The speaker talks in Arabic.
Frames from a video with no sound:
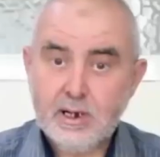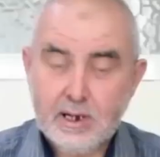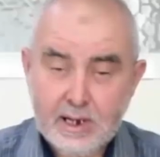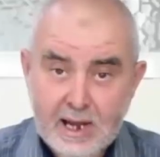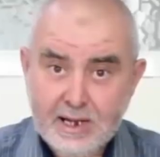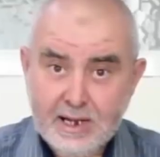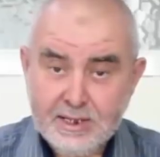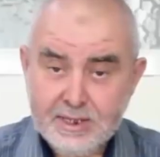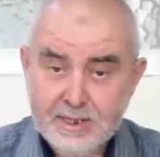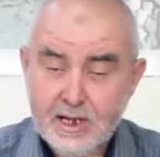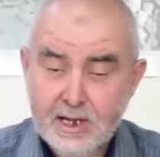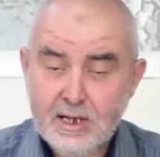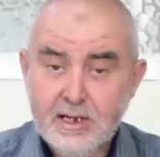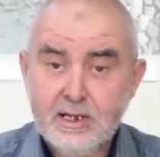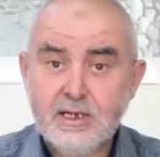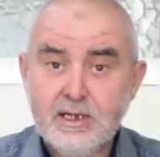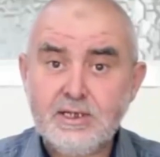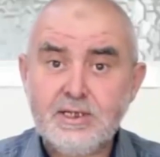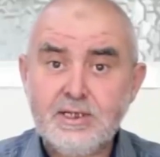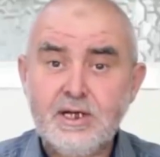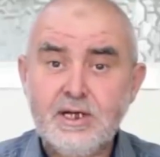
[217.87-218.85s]

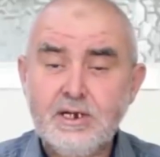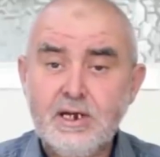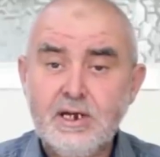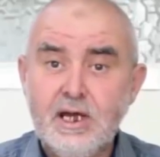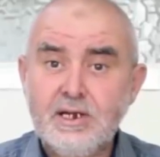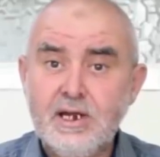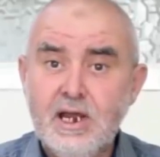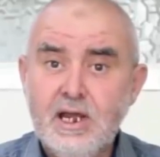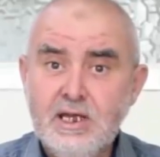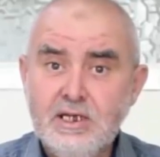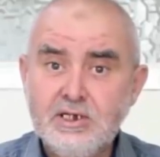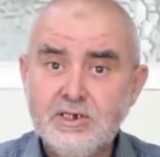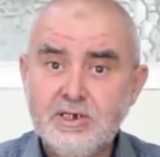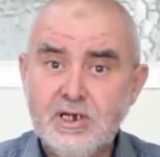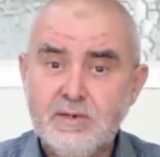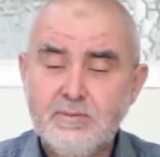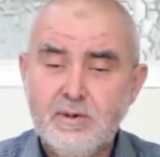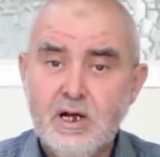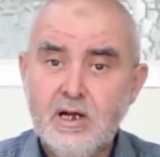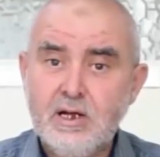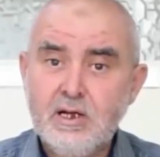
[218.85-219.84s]
لاحظنا اذا ان
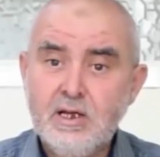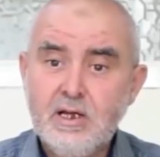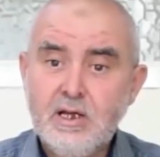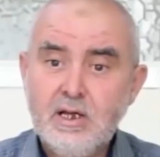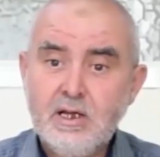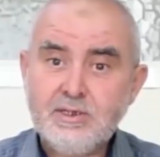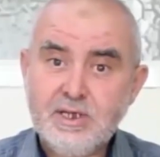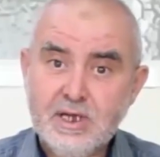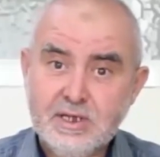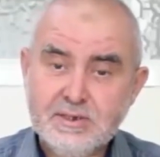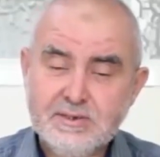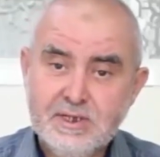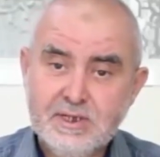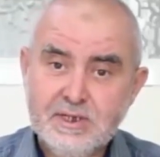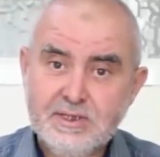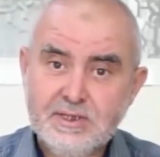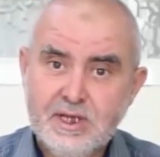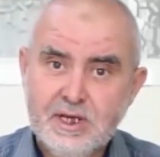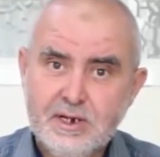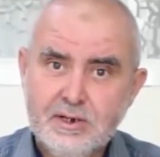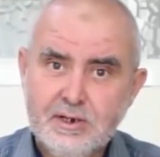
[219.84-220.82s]
الحجامه تخسى
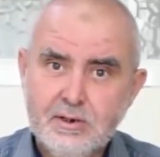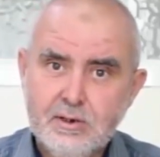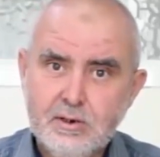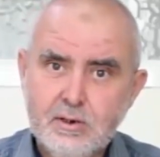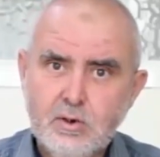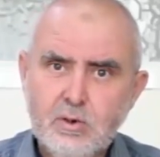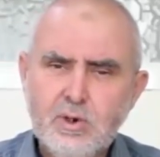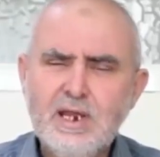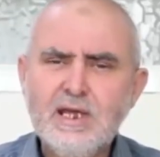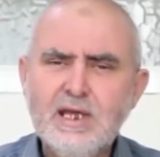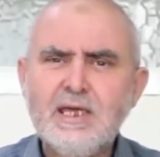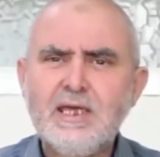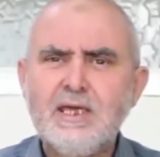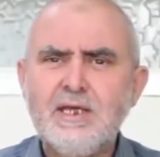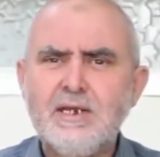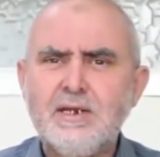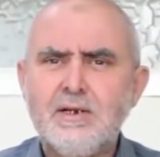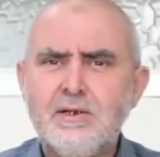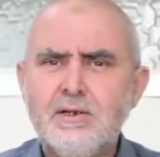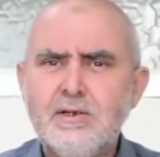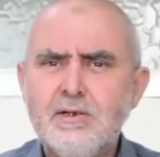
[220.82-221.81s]
الدار
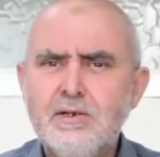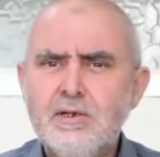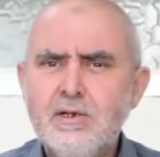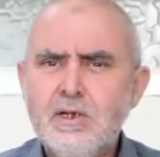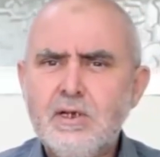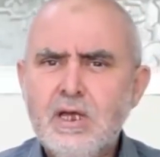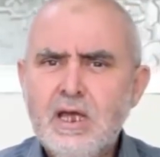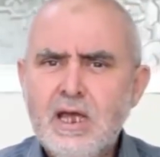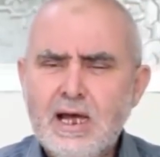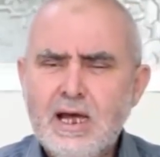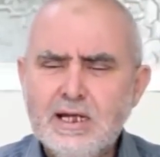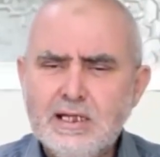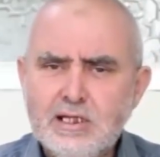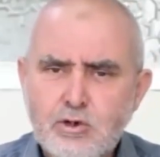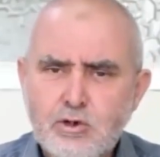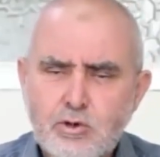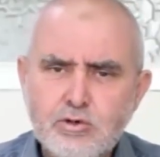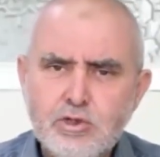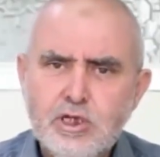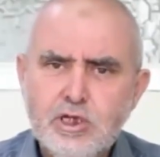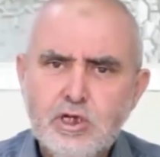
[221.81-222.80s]
ولكن هذا
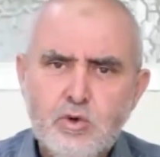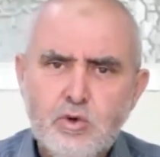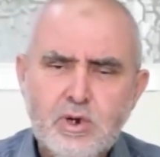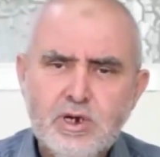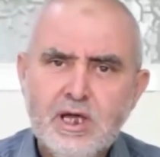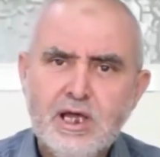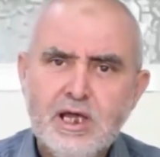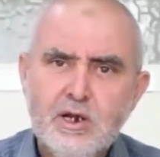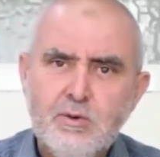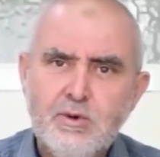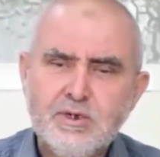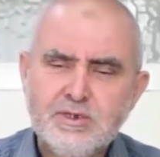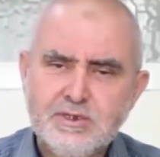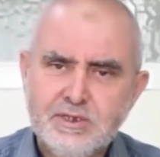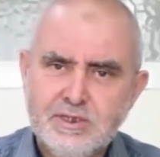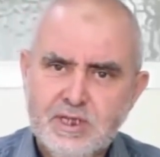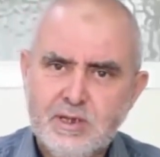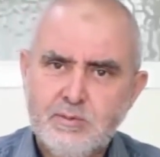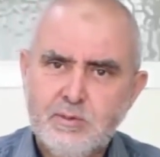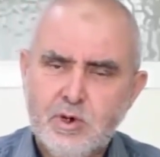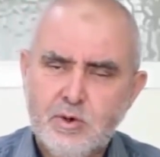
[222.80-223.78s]
العضو هو
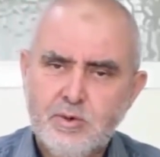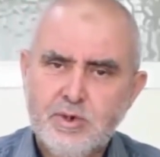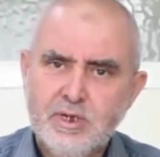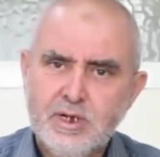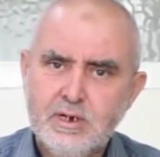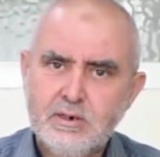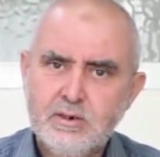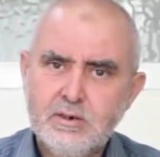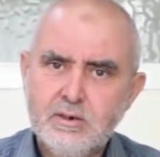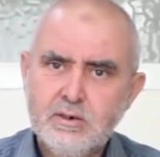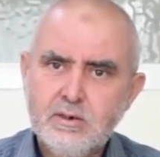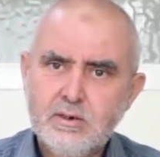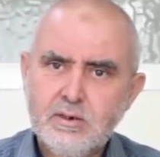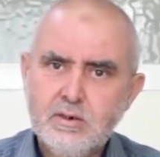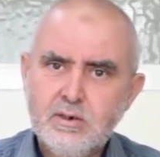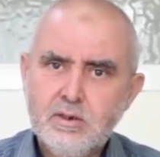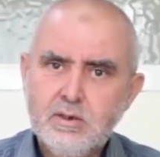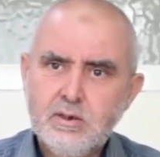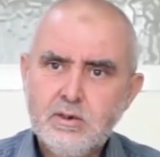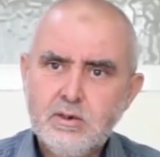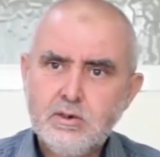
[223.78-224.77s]
القنوات الدمويه
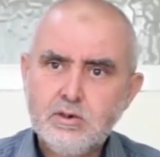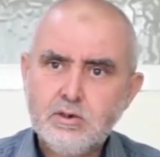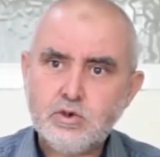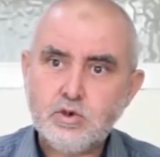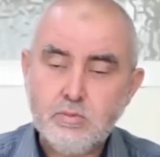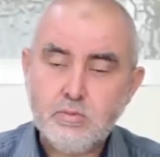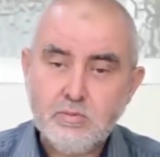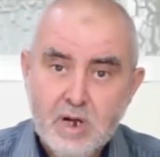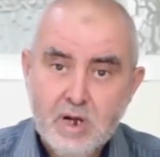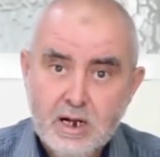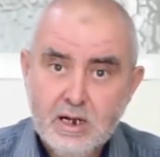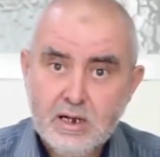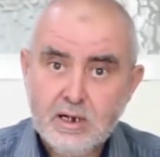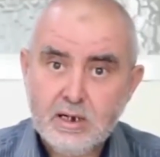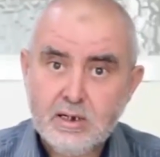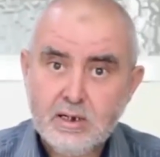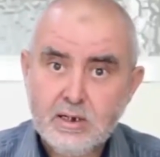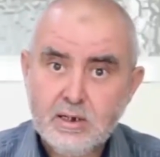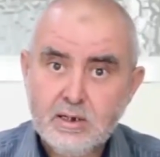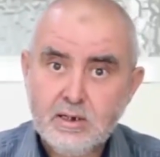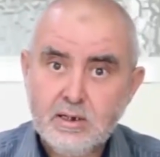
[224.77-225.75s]
ثم
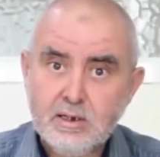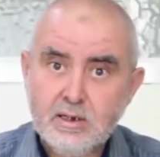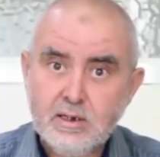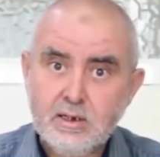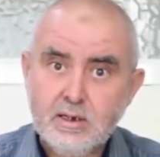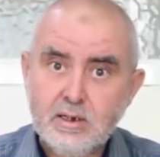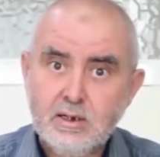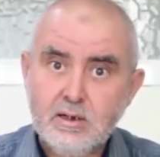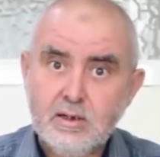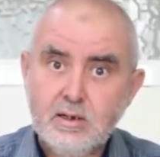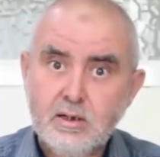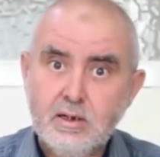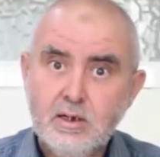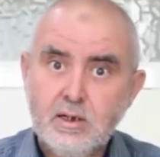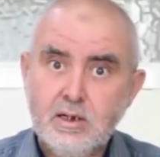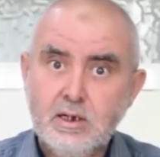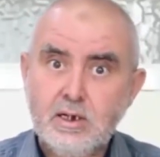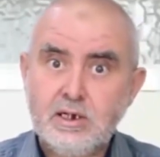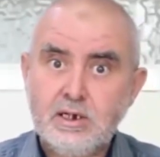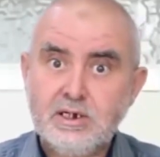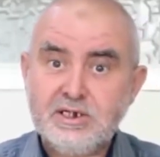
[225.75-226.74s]

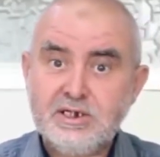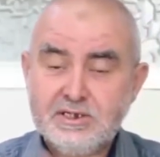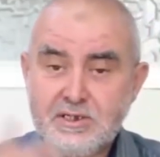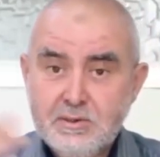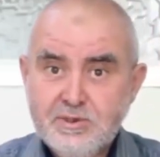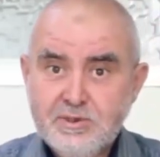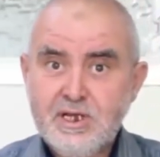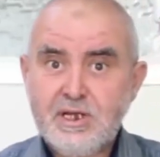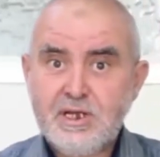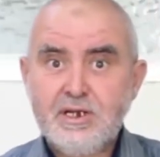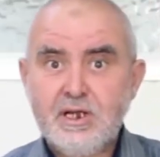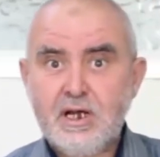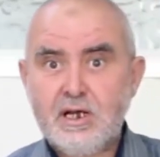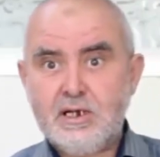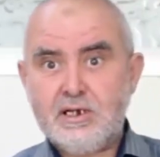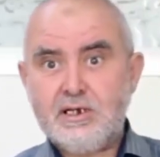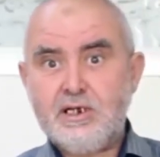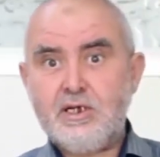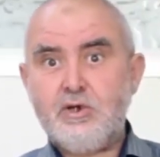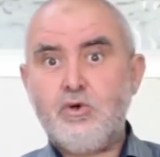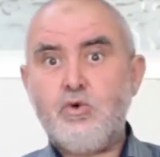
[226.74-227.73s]
الجسم
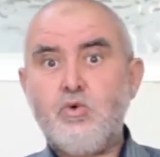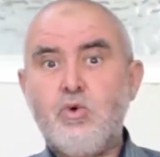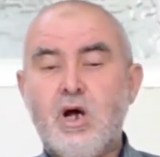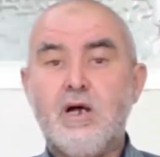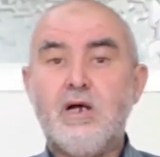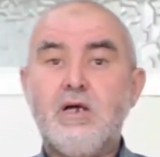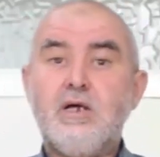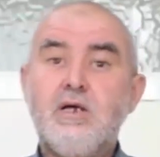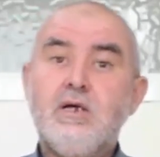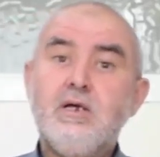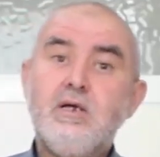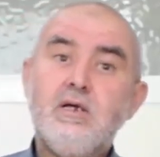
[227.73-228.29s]
ديالنا اللي هو